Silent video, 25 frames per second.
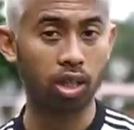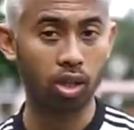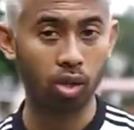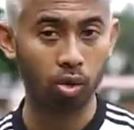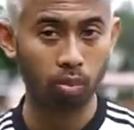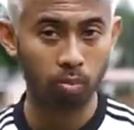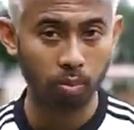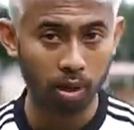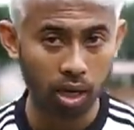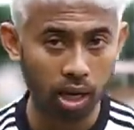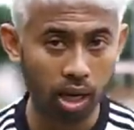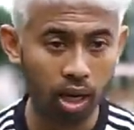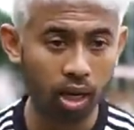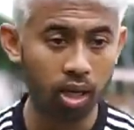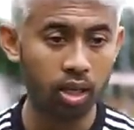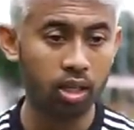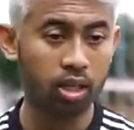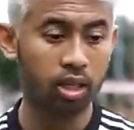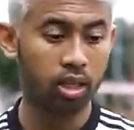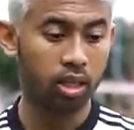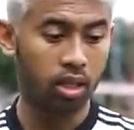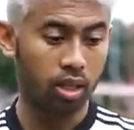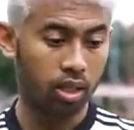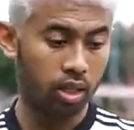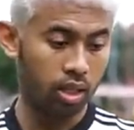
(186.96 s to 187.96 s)
di rumah
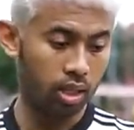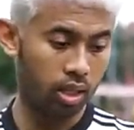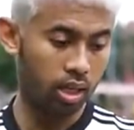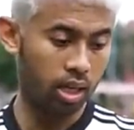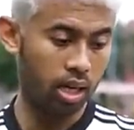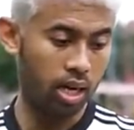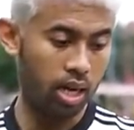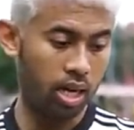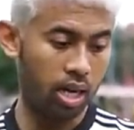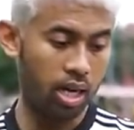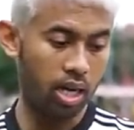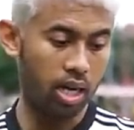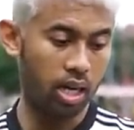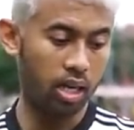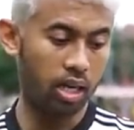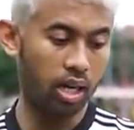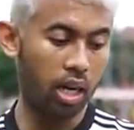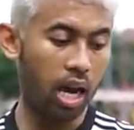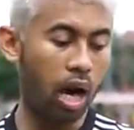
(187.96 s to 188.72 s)
dengan